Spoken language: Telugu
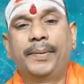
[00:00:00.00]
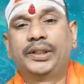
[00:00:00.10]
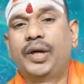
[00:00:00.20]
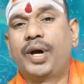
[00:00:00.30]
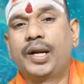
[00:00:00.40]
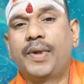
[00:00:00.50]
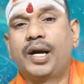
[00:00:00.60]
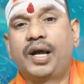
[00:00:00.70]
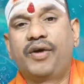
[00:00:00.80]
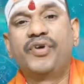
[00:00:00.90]
పెద్దవారి
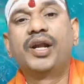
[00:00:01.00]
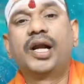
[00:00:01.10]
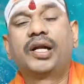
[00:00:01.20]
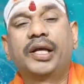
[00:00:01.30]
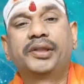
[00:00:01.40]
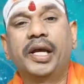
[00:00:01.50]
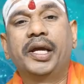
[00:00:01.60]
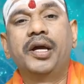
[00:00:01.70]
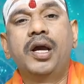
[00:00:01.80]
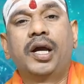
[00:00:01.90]
మాట విన్నట్లయితే
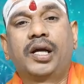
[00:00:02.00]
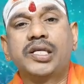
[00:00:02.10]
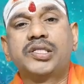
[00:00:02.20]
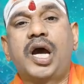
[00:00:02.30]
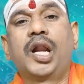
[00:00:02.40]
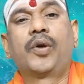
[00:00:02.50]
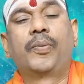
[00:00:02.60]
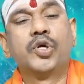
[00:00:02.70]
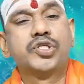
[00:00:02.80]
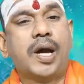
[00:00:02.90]
కష్టాలకు
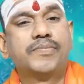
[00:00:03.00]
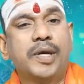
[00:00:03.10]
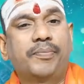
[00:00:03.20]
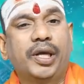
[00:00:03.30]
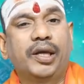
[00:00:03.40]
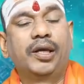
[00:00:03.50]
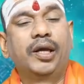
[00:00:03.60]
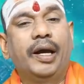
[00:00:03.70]
పులుస్తాప్ చెప్పి